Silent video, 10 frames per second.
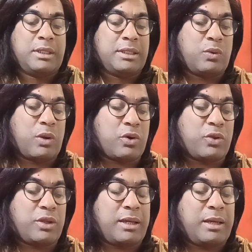luego
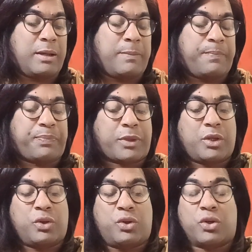de
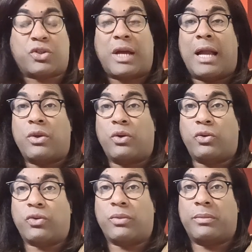dos
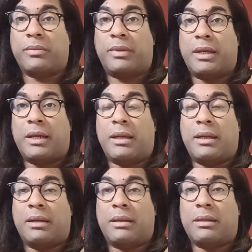años de
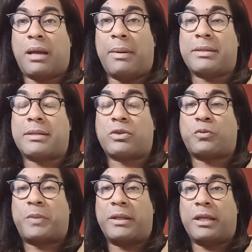haberse
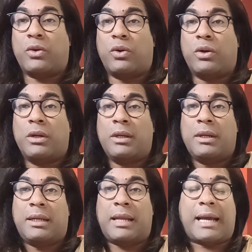suspendido
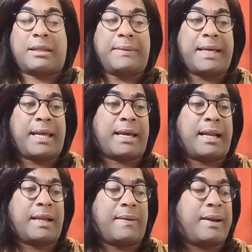las actividades
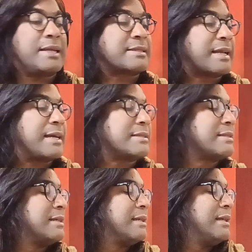
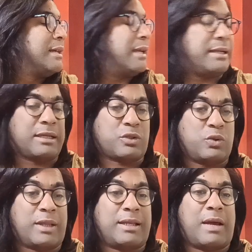carnavalescas, en la
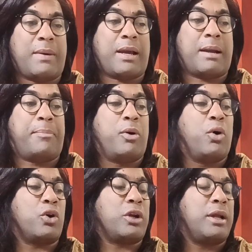ciudad de La Vega
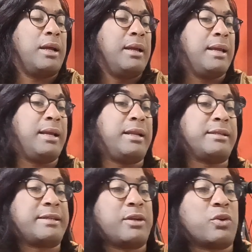por el
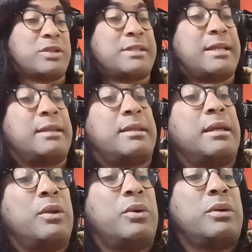encierro sin
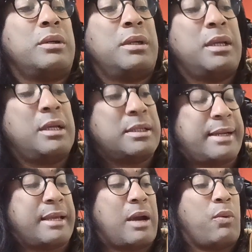sentido,
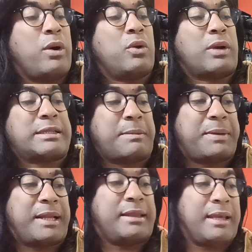sería bueno que se
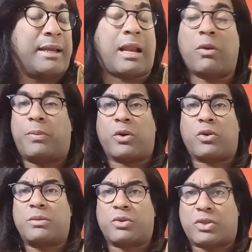planteen a los
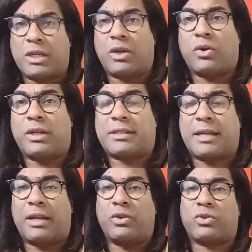próximos 5 o 10
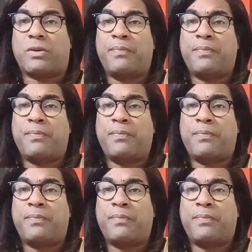años